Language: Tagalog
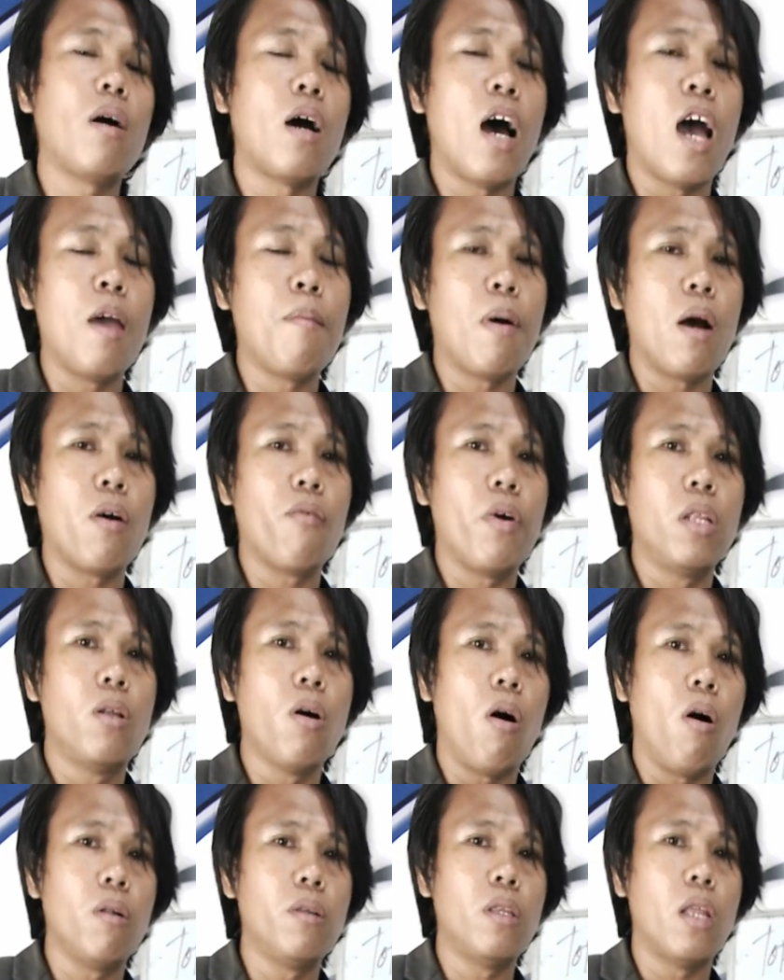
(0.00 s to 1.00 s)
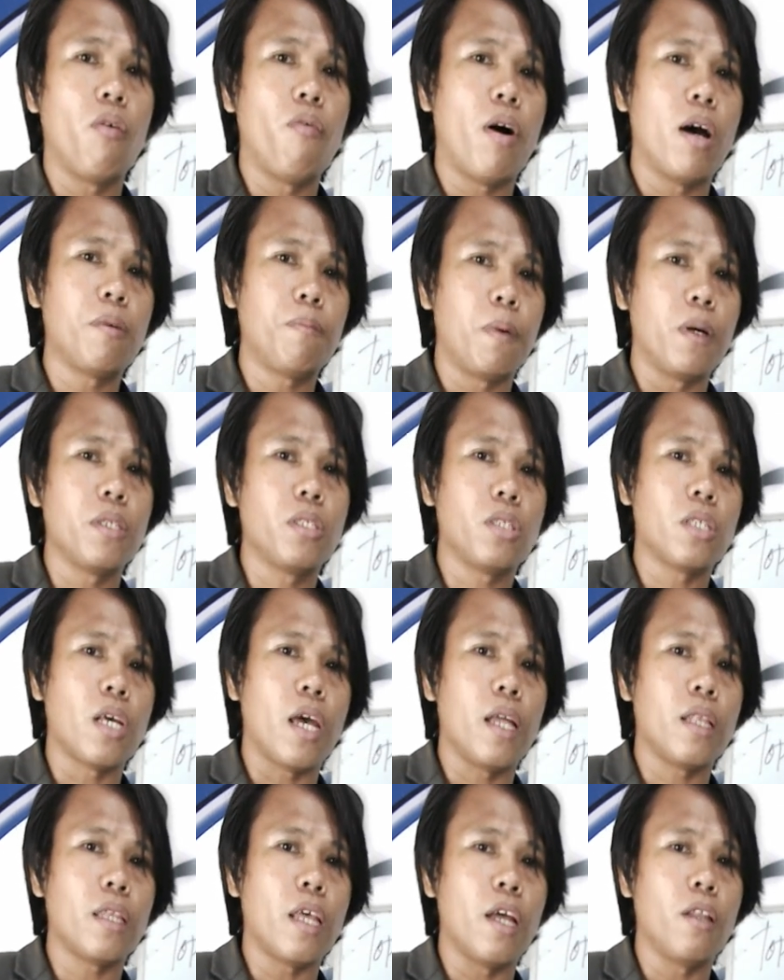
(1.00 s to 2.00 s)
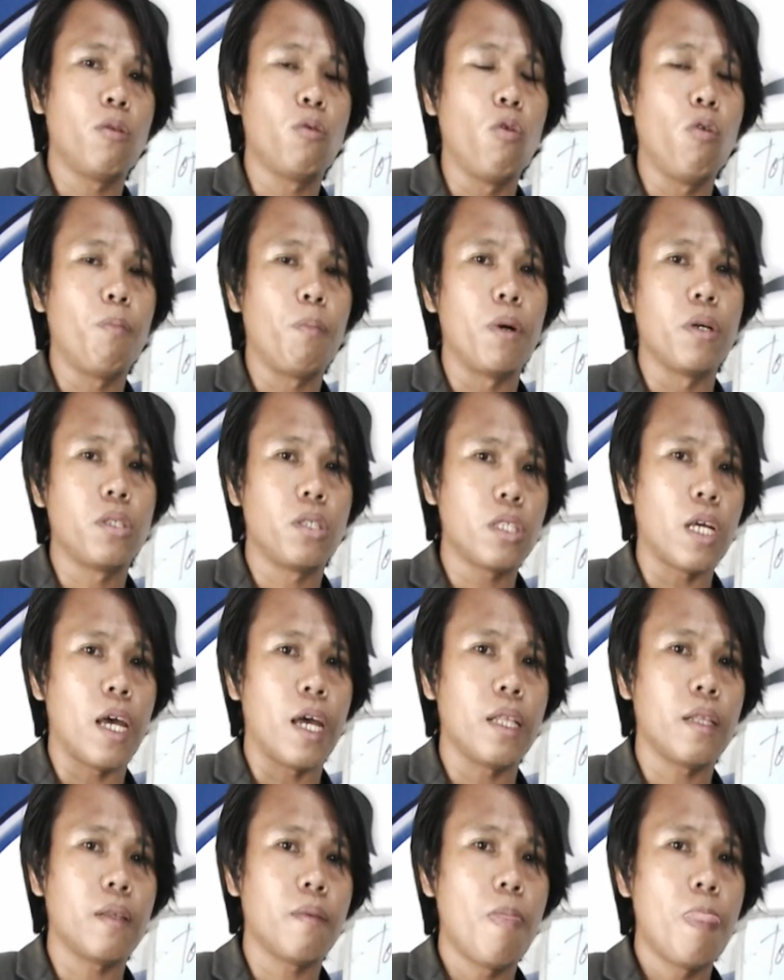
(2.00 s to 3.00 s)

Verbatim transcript: ay mag-withhold ng 1% and 2%